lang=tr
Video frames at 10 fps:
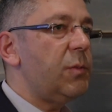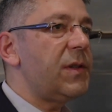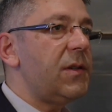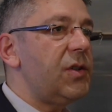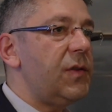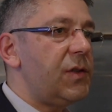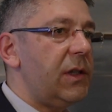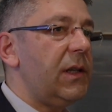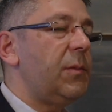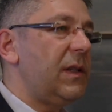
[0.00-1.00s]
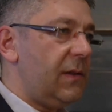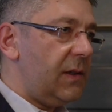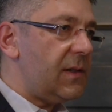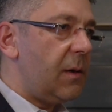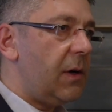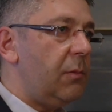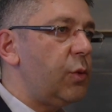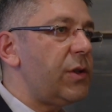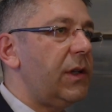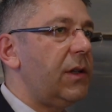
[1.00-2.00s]
Mısır çiftçileri bittiği zaman
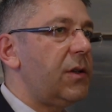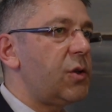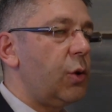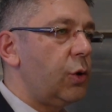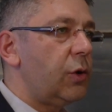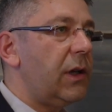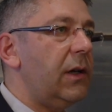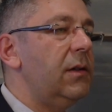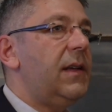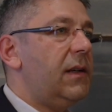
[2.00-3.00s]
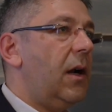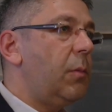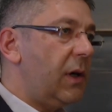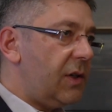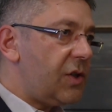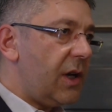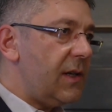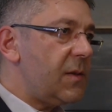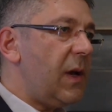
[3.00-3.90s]
bu senenin sonunda tekrar bakacağız.